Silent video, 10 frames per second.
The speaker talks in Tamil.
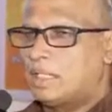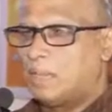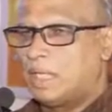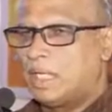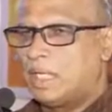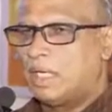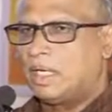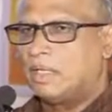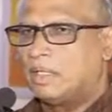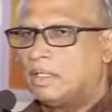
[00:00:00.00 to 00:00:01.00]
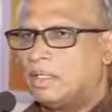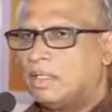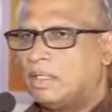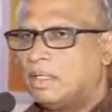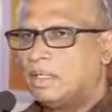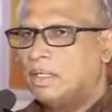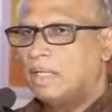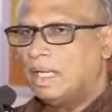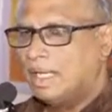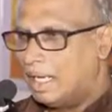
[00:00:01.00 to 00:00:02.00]
கஷ்டப்படுகிறீர்கள்
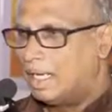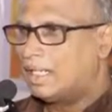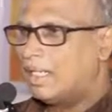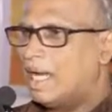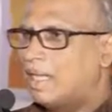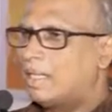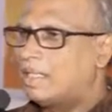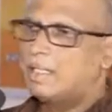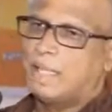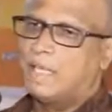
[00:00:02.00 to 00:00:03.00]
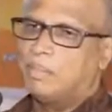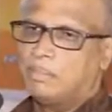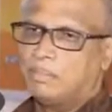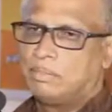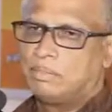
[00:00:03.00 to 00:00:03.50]
எங்களுக்கு நடந்தது தெரியும்